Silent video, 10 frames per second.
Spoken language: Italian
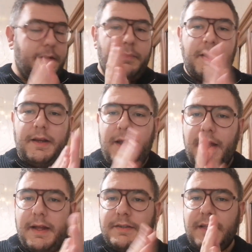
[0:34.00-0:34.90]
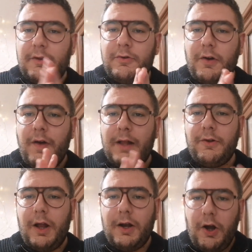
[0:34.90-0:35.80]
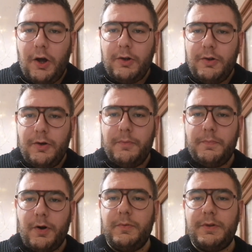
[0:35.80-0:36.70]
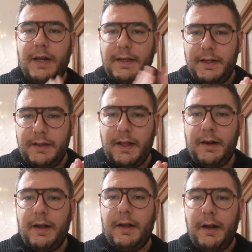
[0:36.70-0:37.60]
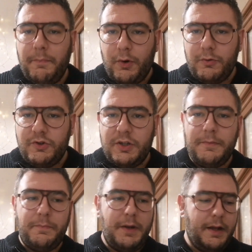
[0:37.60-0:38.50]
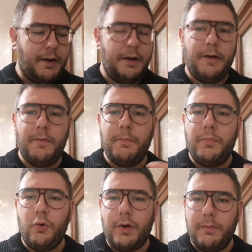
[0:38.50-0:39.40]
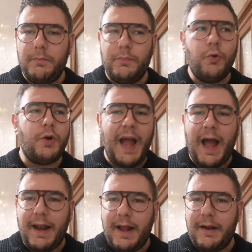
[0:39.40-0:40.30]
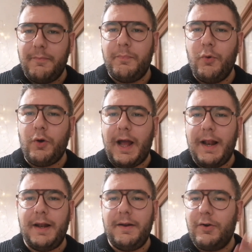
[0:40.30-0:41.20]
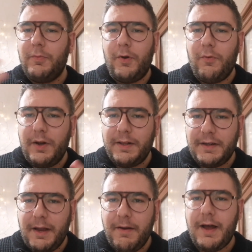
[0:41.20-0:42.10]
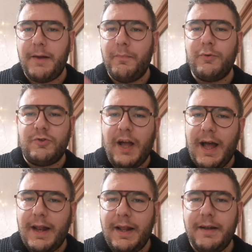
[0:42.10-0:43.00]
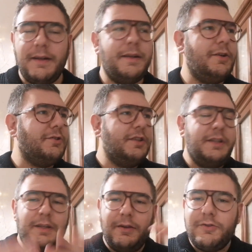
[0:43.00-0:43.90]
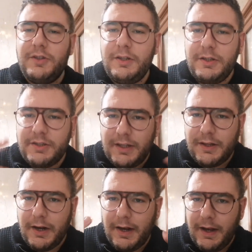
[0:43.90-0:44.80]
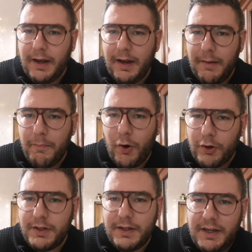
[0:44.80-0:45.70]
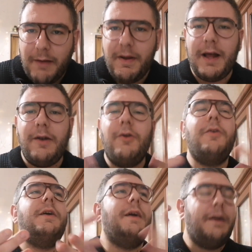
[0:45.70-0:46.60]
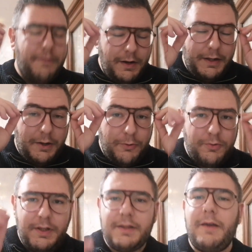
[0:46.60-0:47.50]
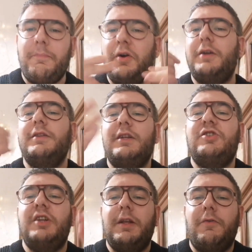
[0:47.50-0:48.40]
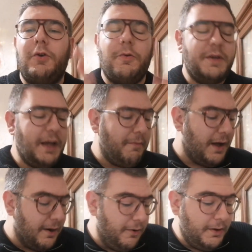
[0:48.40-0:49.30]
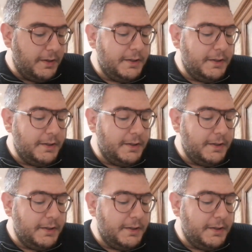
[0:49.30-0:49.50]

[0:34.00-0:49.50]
perché è stato trovato l'accordo proprio tra Inter e Club Bruges per Bu- Buchanan, Buchanan, come lo volete chiamare, Buchanan, ho, senti- ho, sentito questi tre modi di chiamarlo e ve le dico tutte e tre, poi decidete voi come chiamarlo.